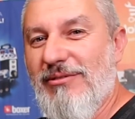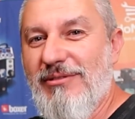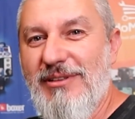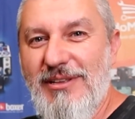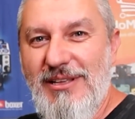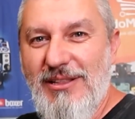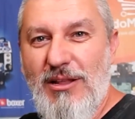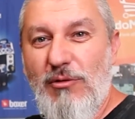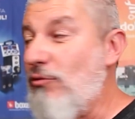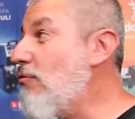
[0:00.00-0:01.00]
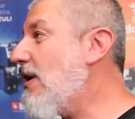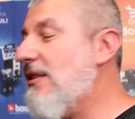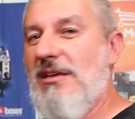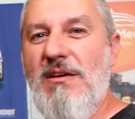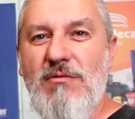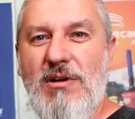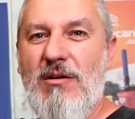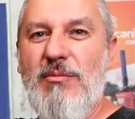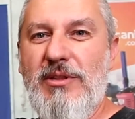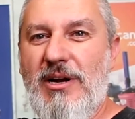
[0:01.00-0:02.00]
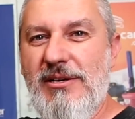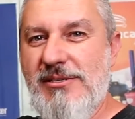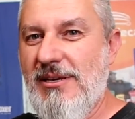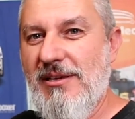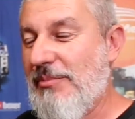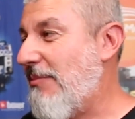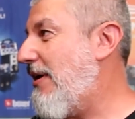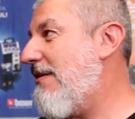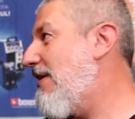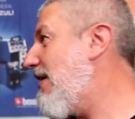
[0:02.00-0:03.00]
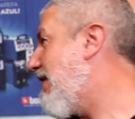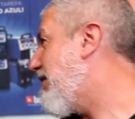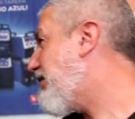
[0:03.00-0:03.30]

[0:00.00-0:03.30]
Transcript: que não, nunca tive um carro moderno assim, primeira vez.